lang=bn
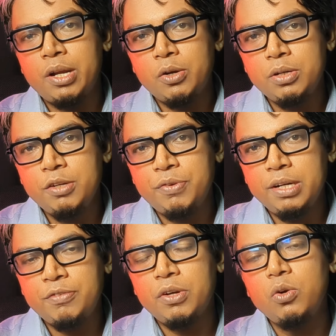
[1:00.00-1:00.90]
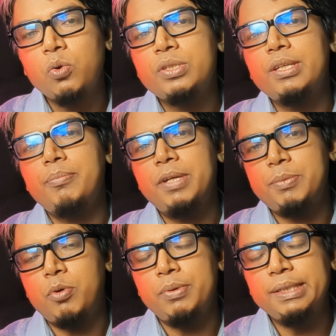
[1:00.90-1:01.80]
নয়টা ডিফারেন্ট ডিফারেন্ট লুকসে বেশ
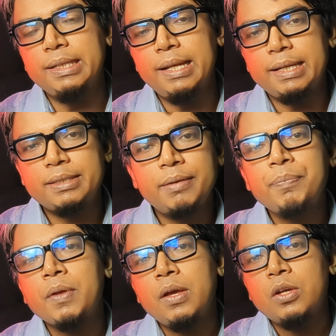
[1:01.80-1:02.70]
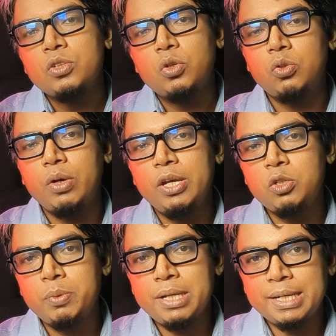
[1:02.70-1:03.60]
প্রমিজিং লেগেছে সো এই
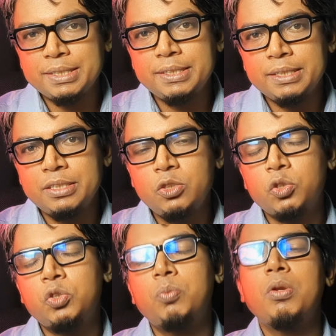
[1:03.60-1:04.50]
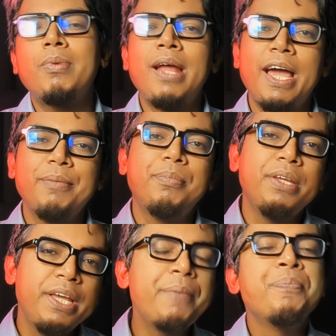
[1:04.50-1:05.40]
ছবিটা আসতে যাচ্ছে যথেষ্ট পরিমাণ হাইপ
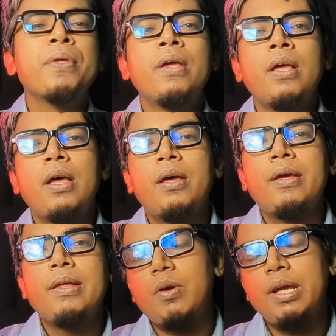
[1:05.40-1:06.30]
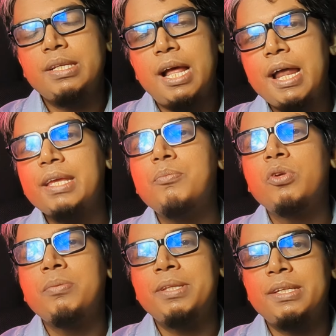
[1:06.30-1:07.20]
নিয়ে এছাড়া আর কি
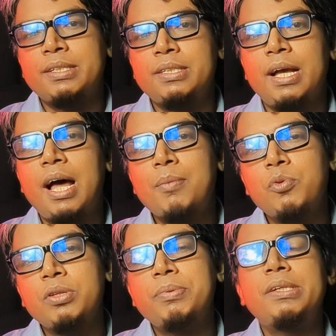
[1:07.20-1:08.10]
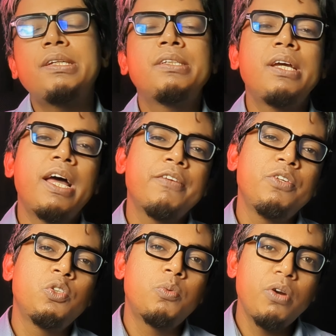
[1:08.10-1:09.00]
মুক্তি পেতে যাচ্ছে আর মুক্তি পেতে যাচ্ছে আর
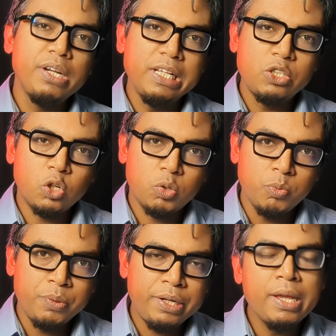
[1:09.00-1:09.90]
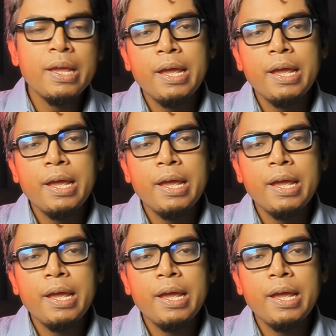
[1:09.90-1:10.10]
আরিফিন শুভর নীলচক্র মুভিটি